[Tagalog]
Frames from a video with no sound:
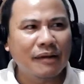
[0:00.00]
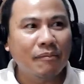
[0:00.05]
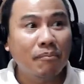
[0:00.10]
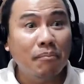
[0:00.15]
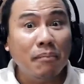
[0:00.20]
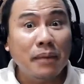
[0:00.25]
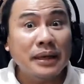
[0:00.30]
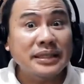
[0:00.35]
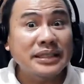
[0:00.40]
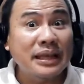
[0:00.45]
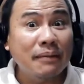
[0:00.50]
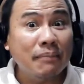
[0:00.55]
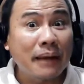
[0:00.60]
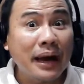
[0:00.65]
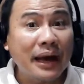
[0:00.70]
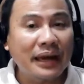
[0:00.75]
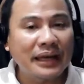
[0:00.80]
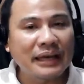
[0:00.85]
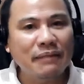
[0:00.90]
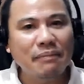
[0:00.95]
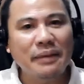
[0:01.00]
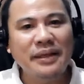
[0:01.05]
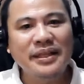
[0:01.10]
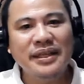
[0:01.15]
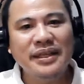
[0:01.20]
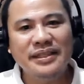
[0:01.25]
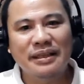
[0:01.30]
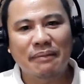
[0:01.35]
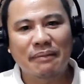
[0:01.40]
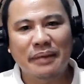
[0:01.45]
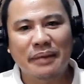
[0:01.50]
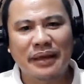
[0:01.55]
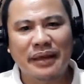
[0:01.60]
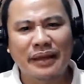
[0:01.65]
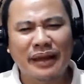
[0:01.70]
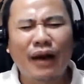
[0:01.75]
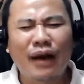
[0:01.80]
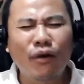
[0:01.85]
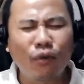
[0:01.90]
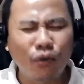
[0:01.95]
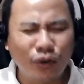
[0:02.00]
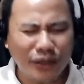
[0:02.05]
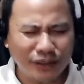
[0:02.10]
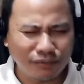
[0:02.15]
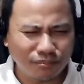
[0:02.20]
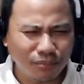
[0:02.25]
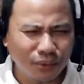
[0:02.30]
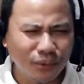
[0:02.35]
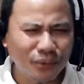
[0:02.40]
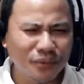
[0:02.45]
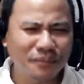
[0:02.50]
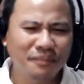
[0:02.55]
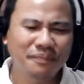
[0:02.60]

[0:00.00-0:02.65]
masama ang ibig niyang sabihin, ang kulit mo.